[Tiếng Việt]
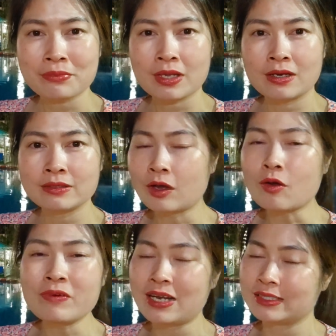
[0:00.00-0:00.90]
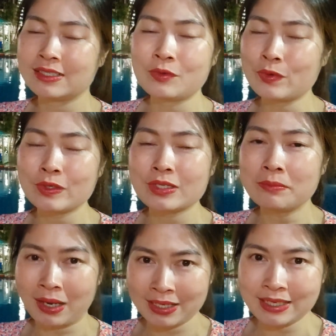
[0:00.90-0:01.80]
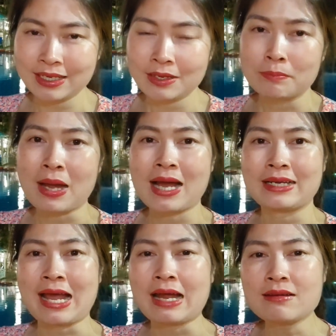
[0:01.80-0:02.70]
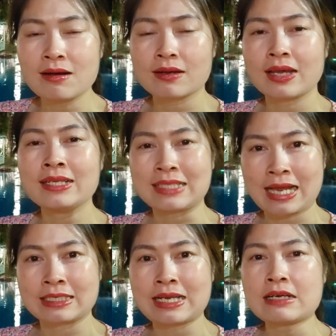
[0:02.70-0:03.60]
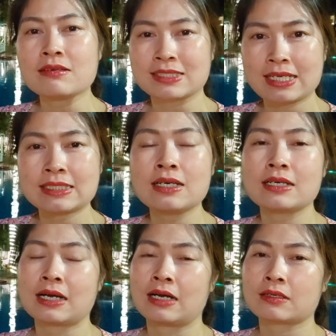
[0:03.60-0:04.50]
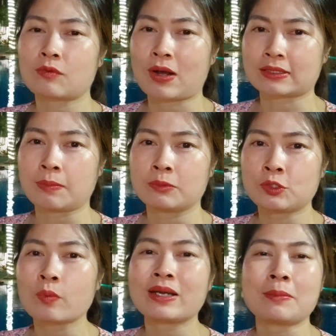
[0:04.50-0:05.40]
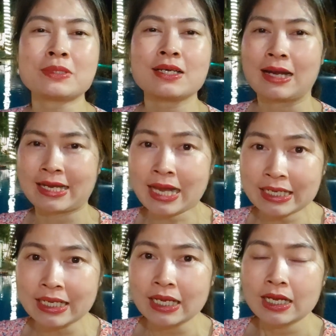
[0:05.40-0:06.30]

Nó không phải là những khu đô thị mới mà đã được hình thành, đã được xây dựng khoảng tầm chục năm trở lại đây.